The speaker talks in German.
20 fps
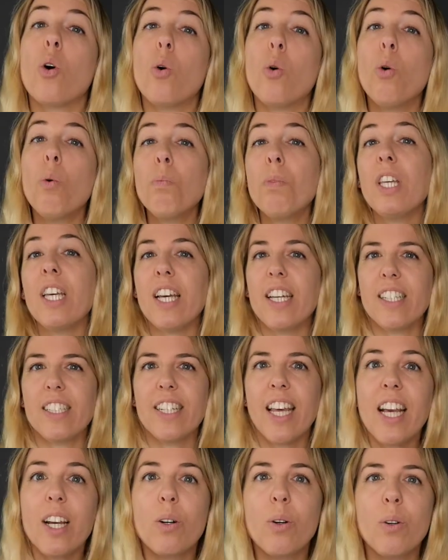Um die
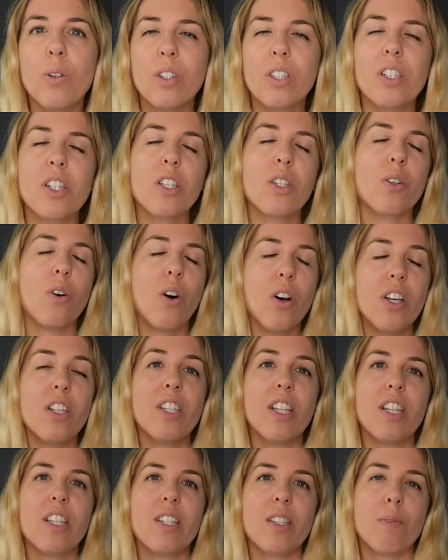Entdeckung des
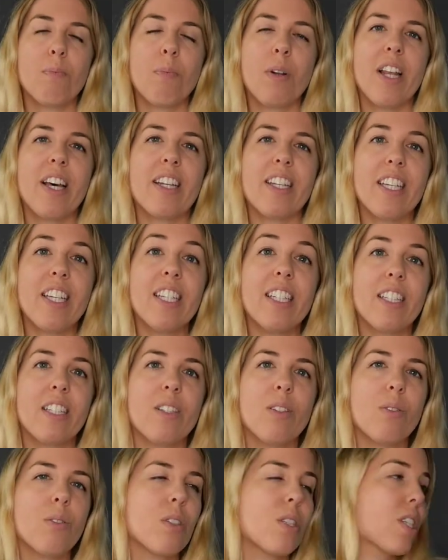äußersten
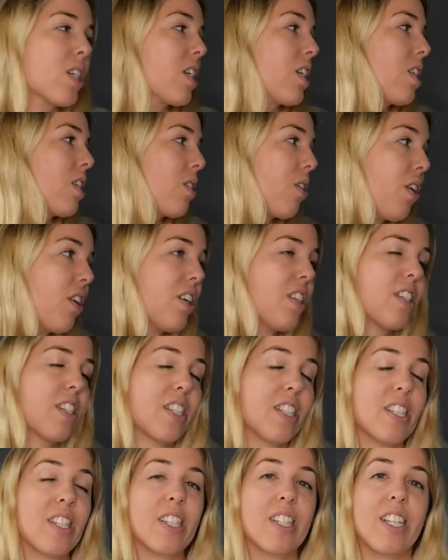Planeten unseres
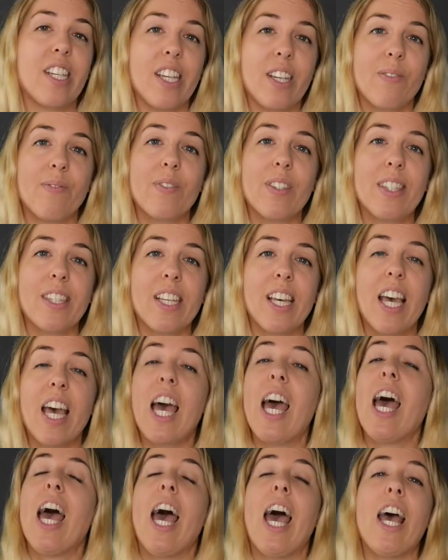Sonnensystems
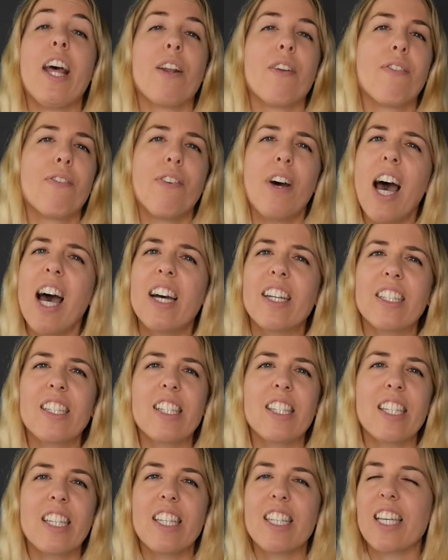
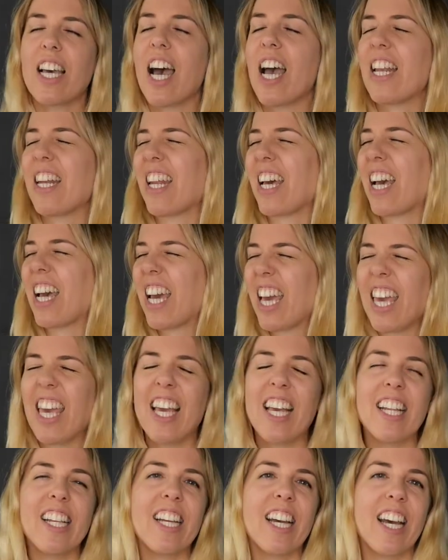entfachte sich ein
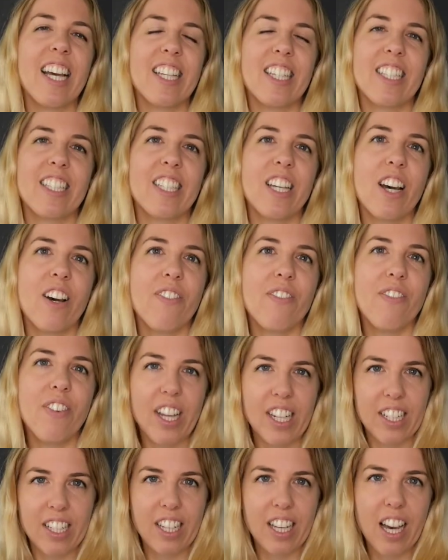regelrechter
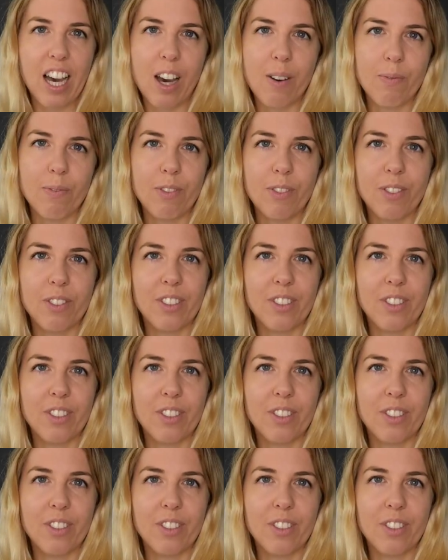Wettkampf.